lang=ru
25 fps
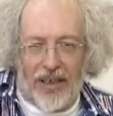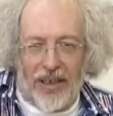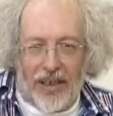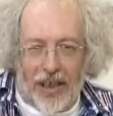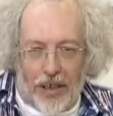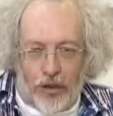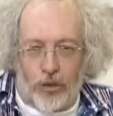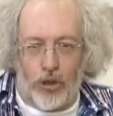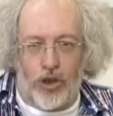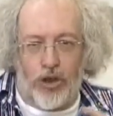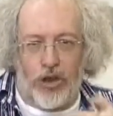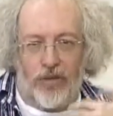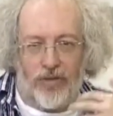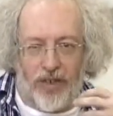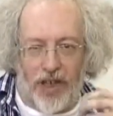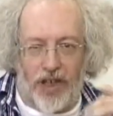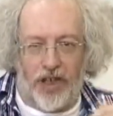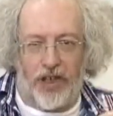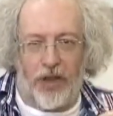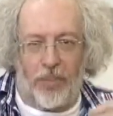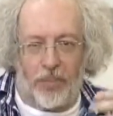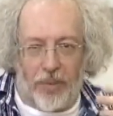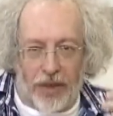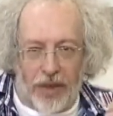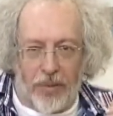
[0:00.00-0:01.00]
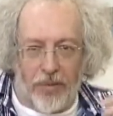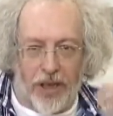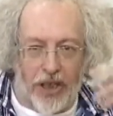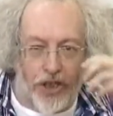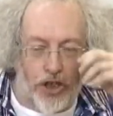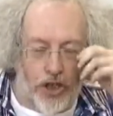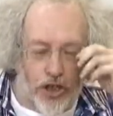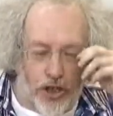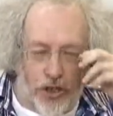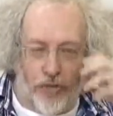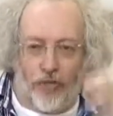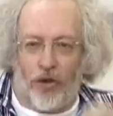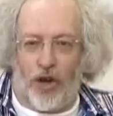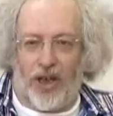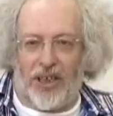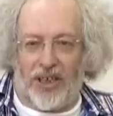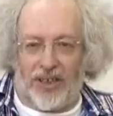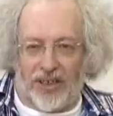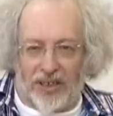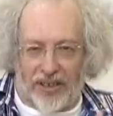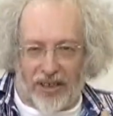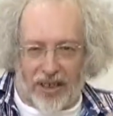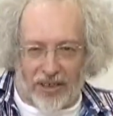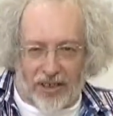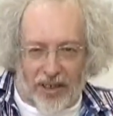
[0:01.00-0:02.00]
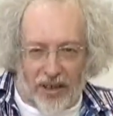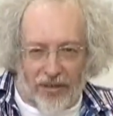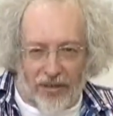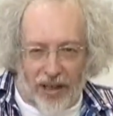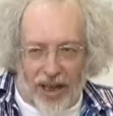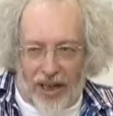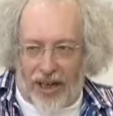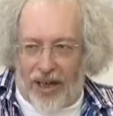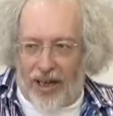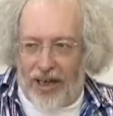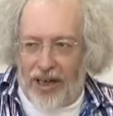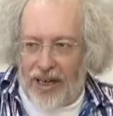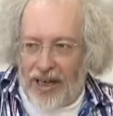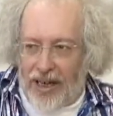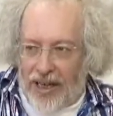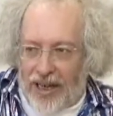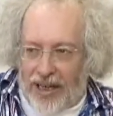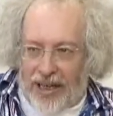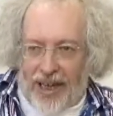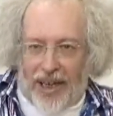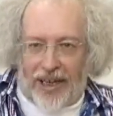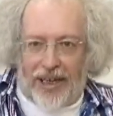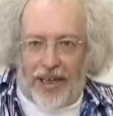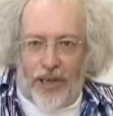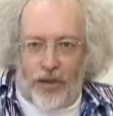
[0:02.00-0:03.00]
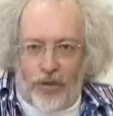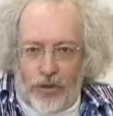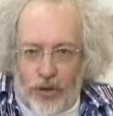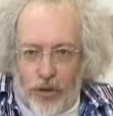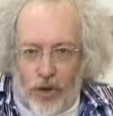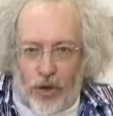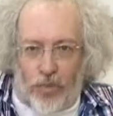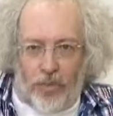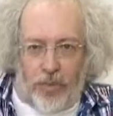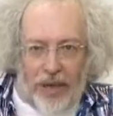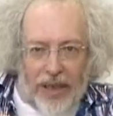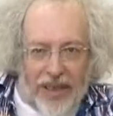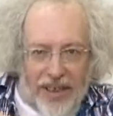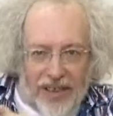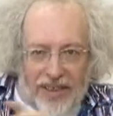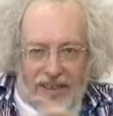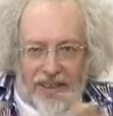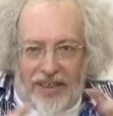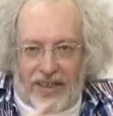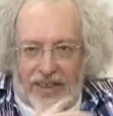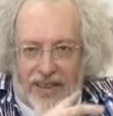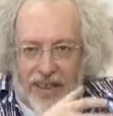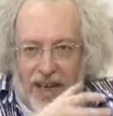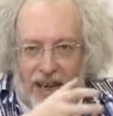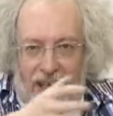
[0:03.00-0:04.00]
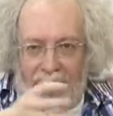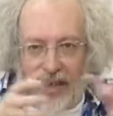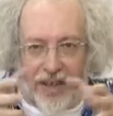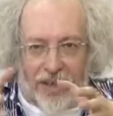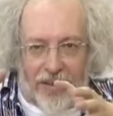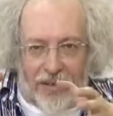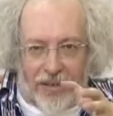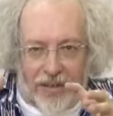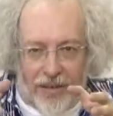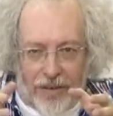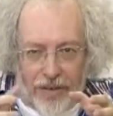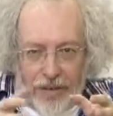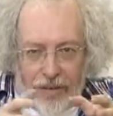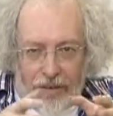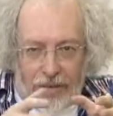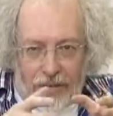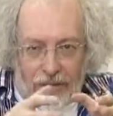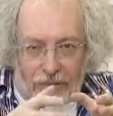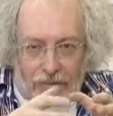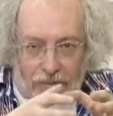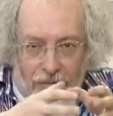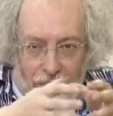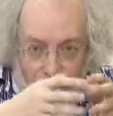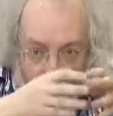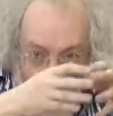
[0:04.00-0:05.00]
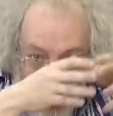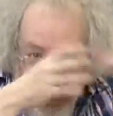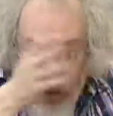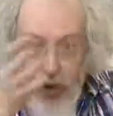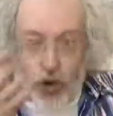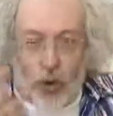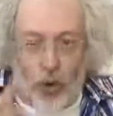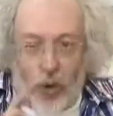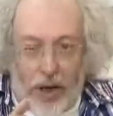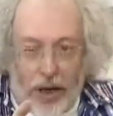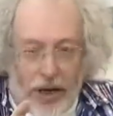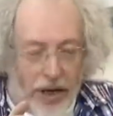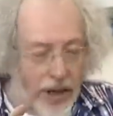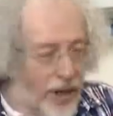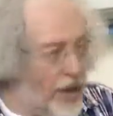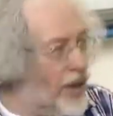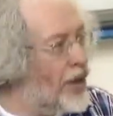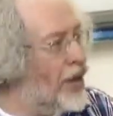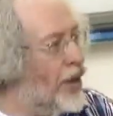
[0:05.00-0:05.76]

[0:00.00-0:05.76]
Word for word: Это очень важно понимать, с чего она стартовала и какие у нее были зигзаги в истории,